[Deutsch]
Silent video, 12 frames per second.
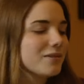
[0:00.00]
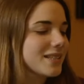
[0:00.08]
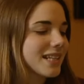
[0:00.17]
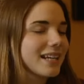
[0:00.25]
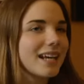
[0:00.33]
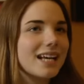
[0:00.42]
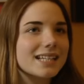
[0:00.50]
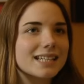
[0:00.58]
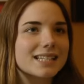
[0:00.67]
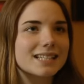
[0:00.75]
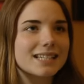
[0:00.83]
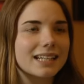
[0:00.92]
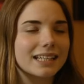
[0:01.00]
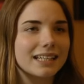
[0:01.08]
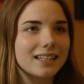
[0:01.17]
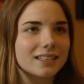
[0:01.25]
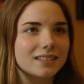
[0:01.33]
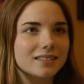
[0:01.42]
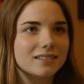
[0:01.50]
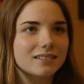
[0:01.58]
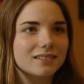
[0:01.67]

und seine Eltern sind dagegen.